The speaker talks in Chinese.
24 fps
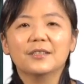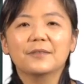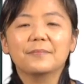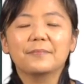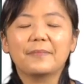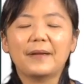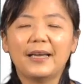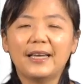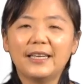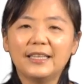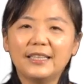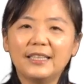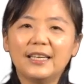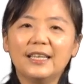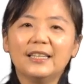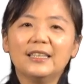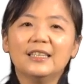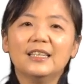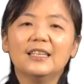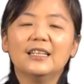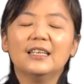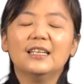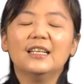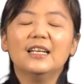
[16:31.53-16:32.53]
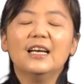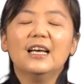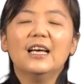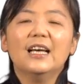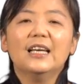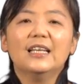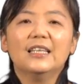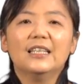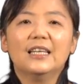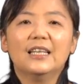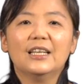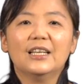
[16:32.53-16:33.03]
每一天呢
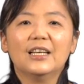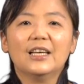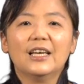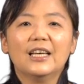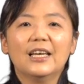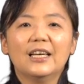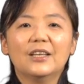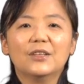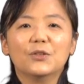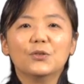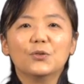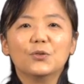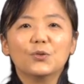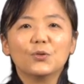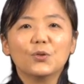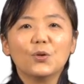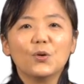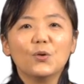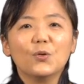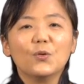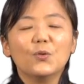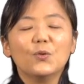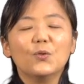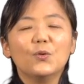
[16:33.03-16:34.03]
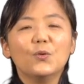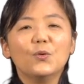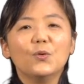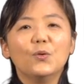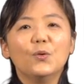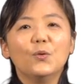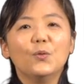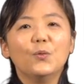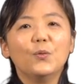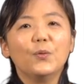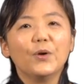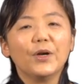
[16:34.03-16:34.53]
也都
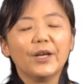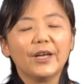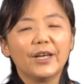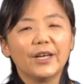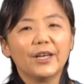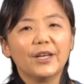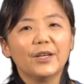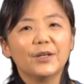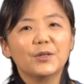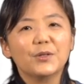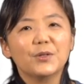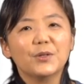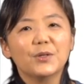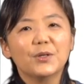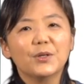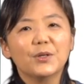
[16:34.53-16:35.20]
会